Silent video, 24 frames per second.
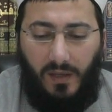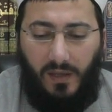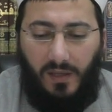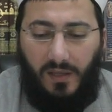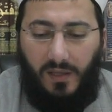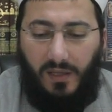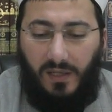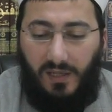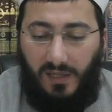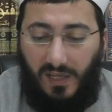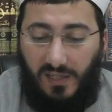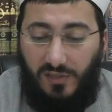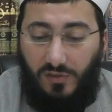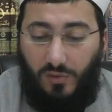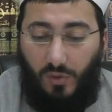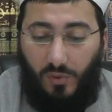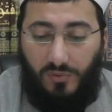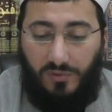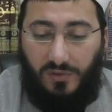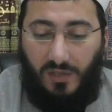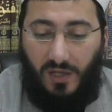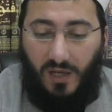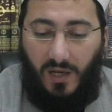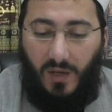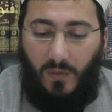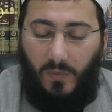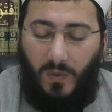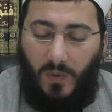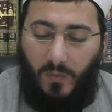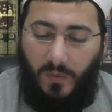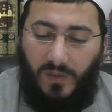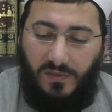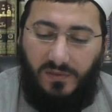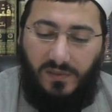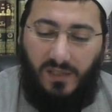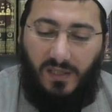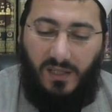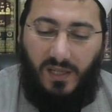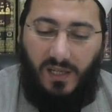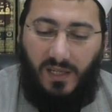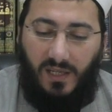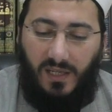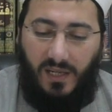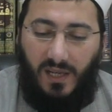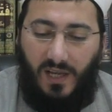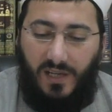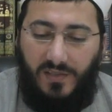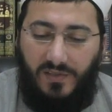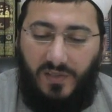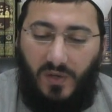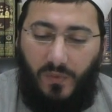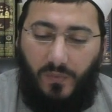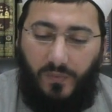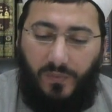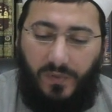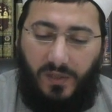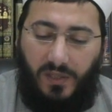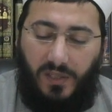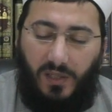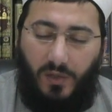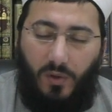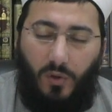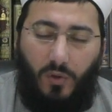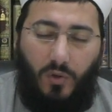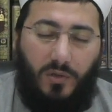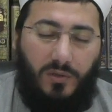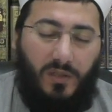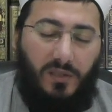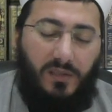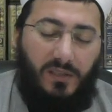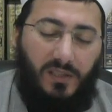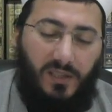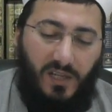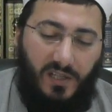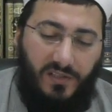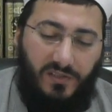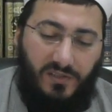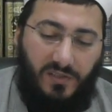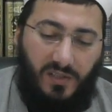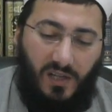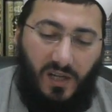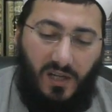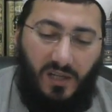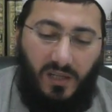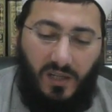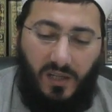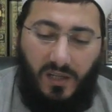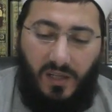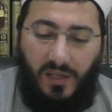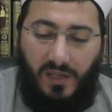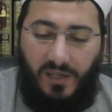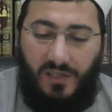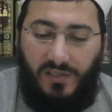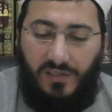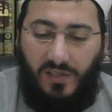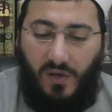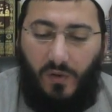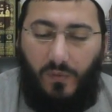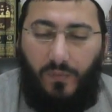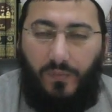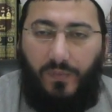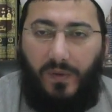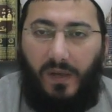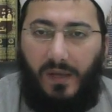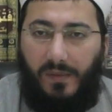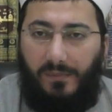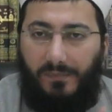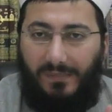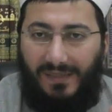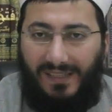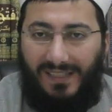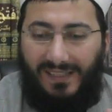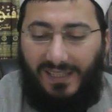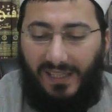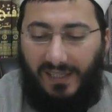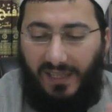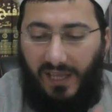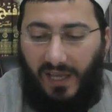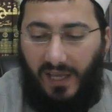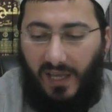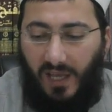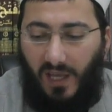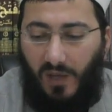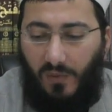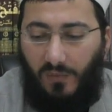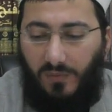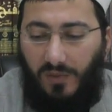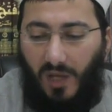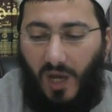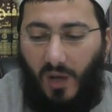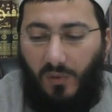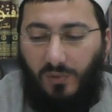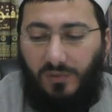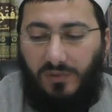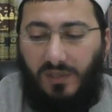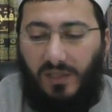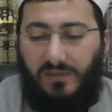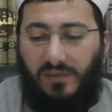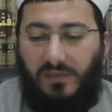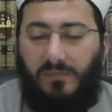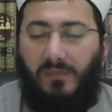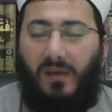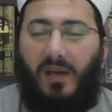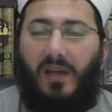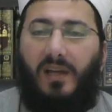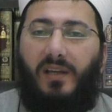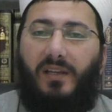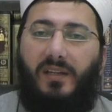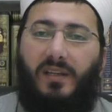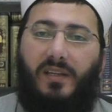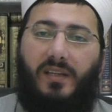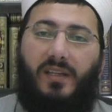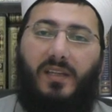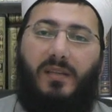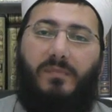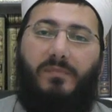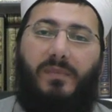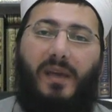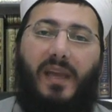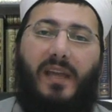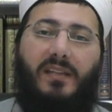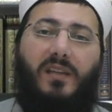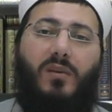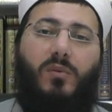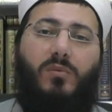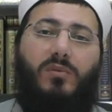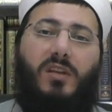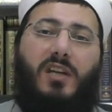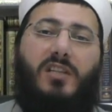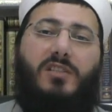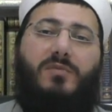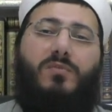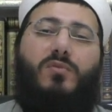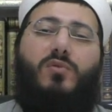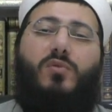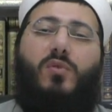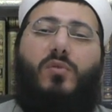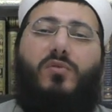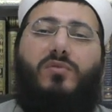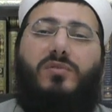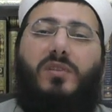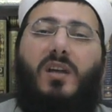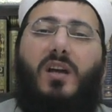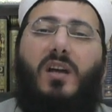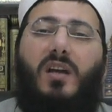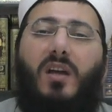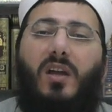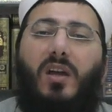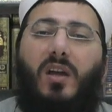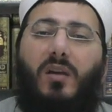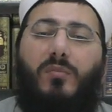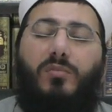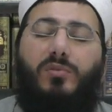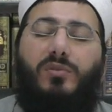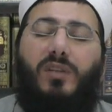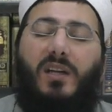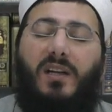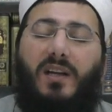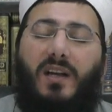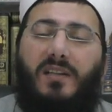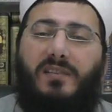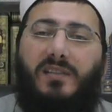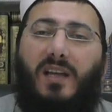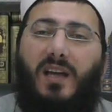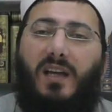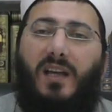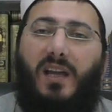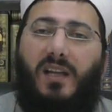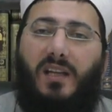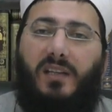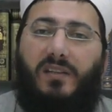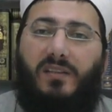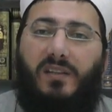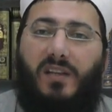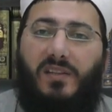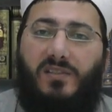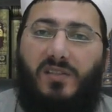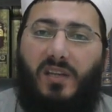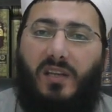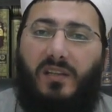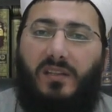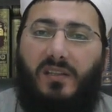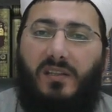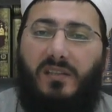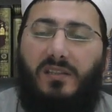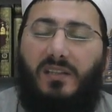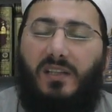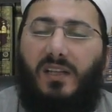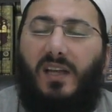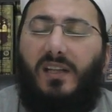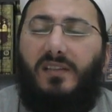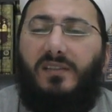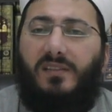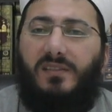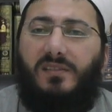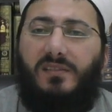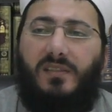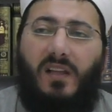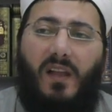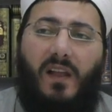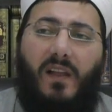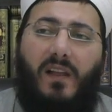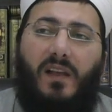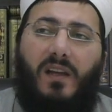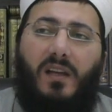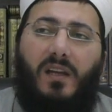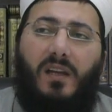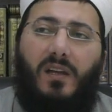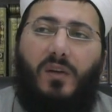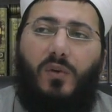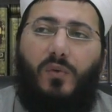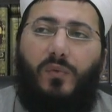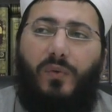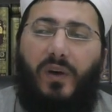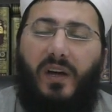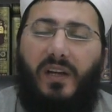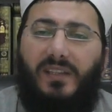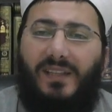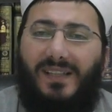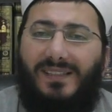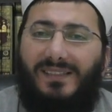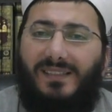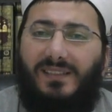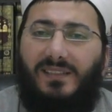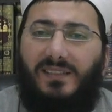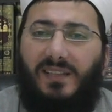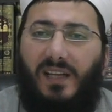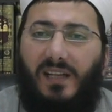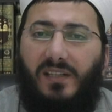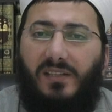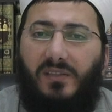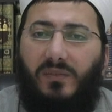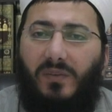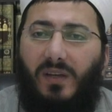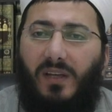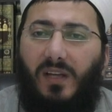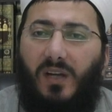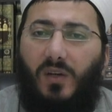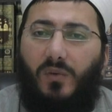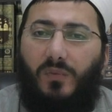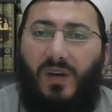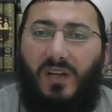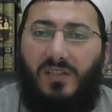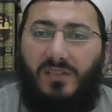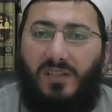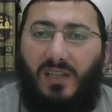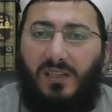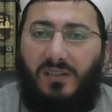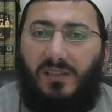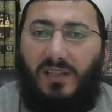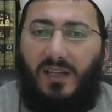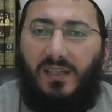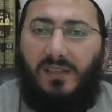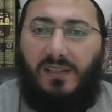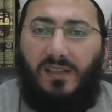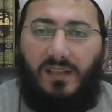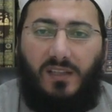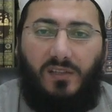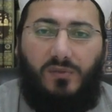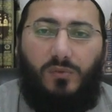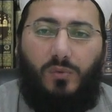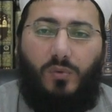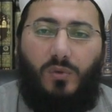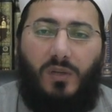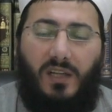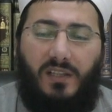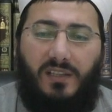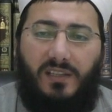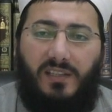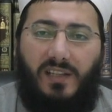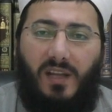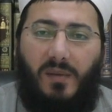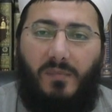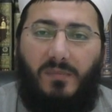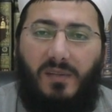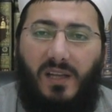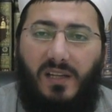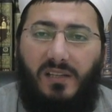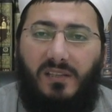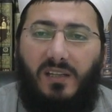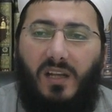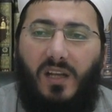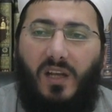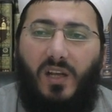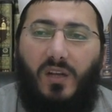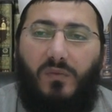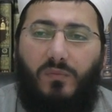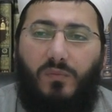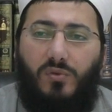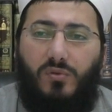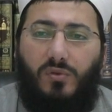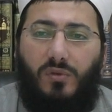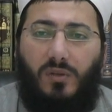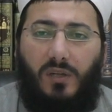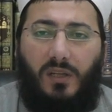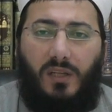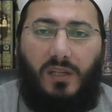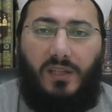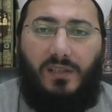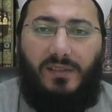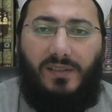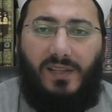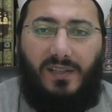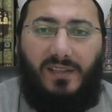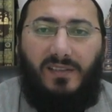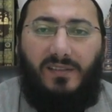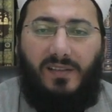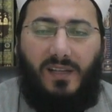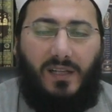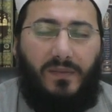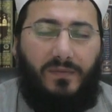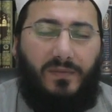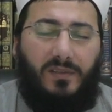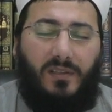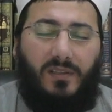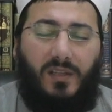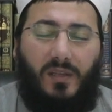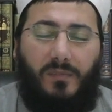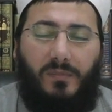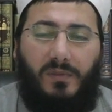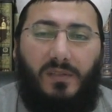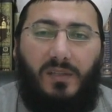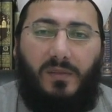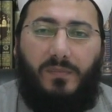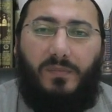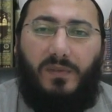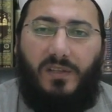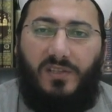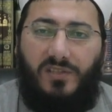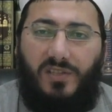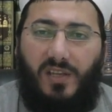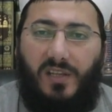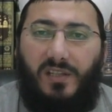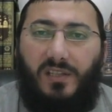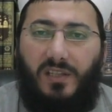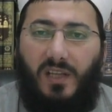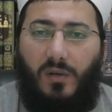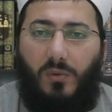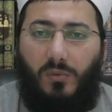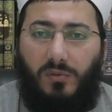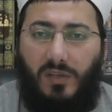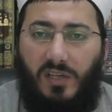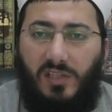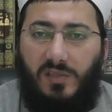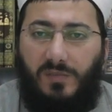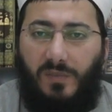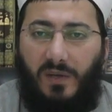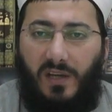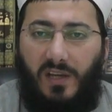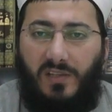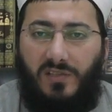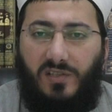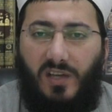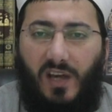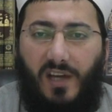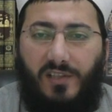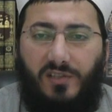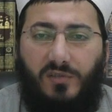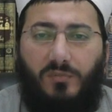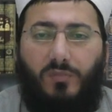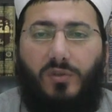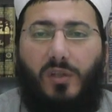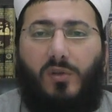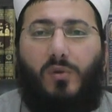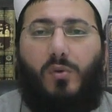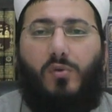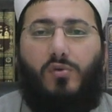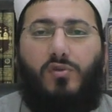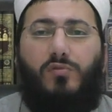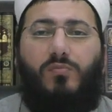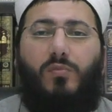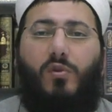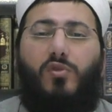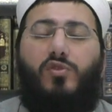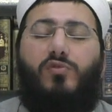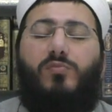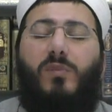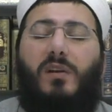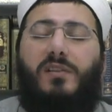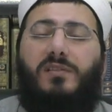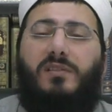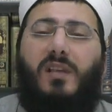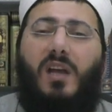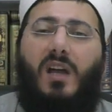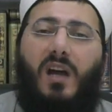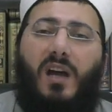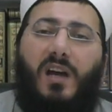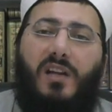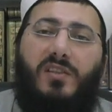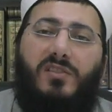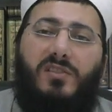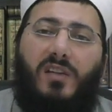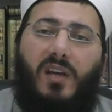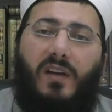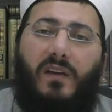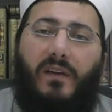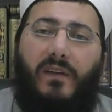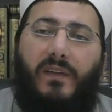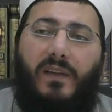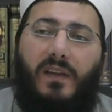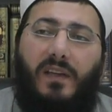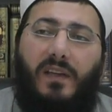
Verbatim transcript: e, ilaç konsa ve vasala ila cevfihi o konan ilaç da cevfe, mideye ev yahut da dimağihi, beyne ulaşmış olsa bu da kaza gerektirecektir. Yalnız e, ufak yarıklar veya ufak çatlaklara sürülen kremler vücu, e, deri tarafından emilip içeriye ulaşmayacağı için bunlar orucu bozmaz. Ancak